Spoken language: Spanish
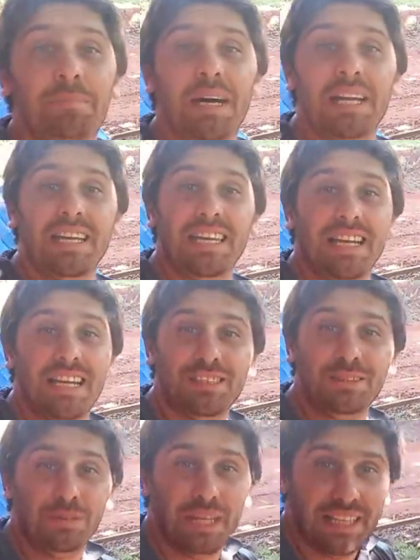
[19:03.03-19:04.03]
Parque de la
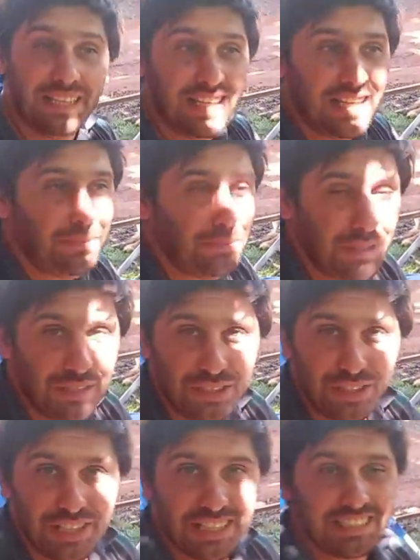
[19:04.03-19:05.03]
Ciudad en
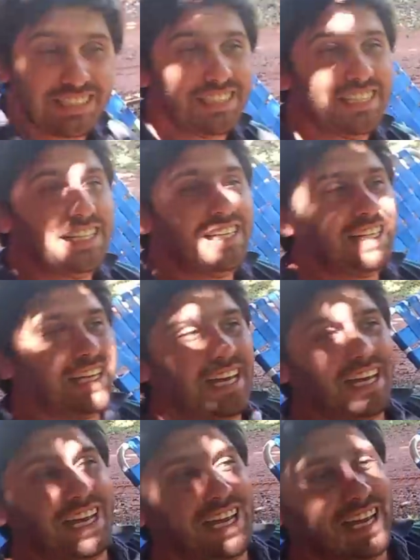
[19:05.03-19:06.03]
Misiones,
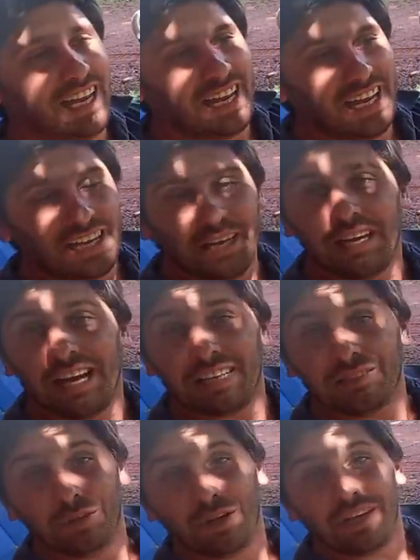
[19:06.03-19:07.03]
que, que,
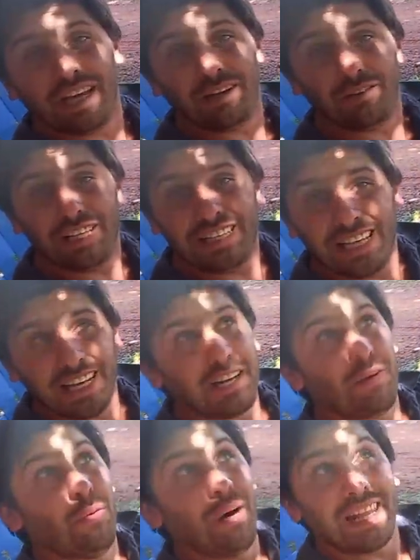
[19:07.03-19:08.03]
hace unos días nos está
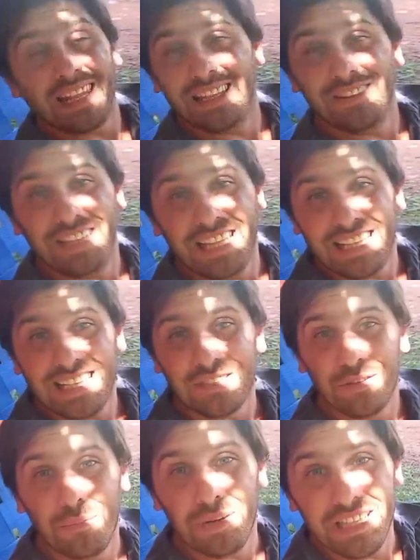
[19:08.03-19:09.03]
resguardando en esta
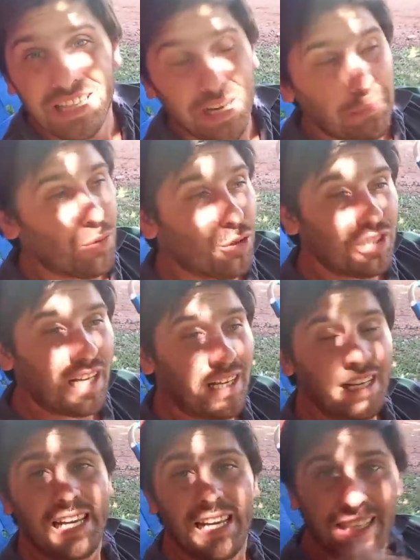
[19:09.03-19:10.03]
sombrita hermosa,
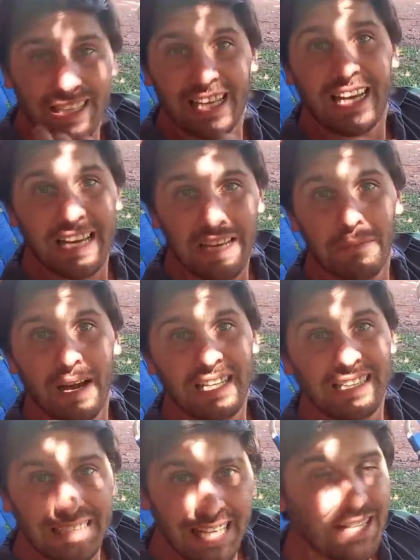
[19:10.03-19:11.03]
en este clima
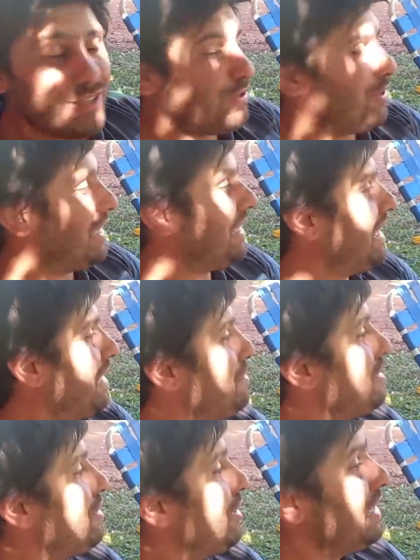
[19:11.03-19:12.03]
intenso que tiene
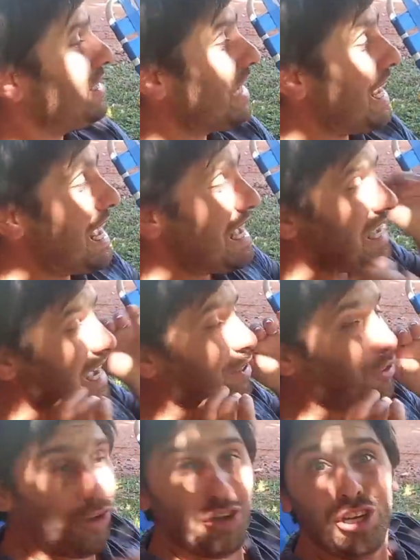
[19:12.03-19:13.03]
Misiones. Y
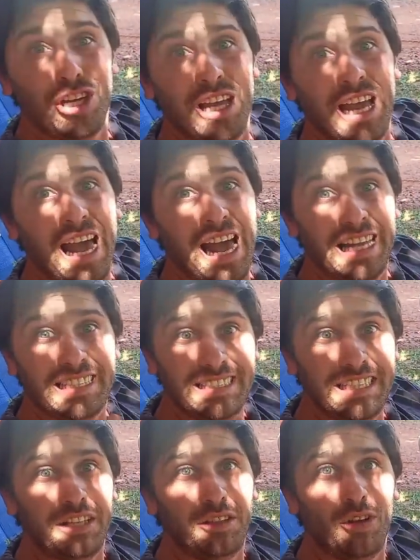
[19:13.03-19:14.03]
estoy
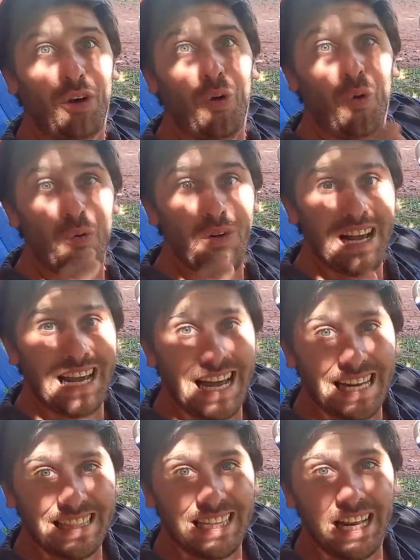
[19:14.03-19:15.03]
haciendo un
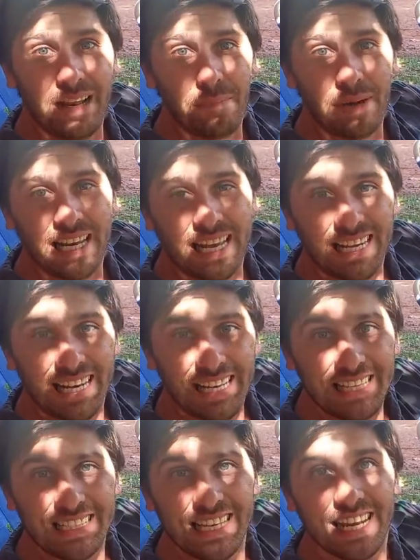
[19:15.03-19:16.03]
cartel para
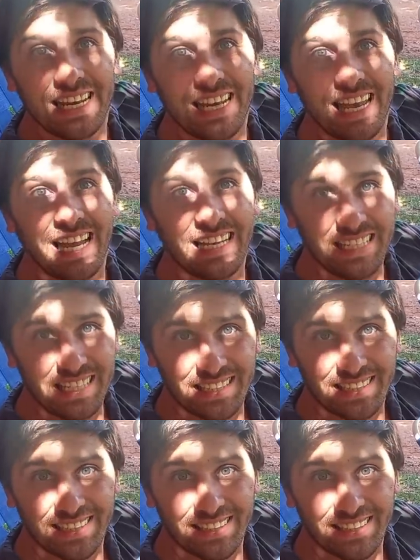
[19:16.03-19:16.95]
agradecerle a alguien.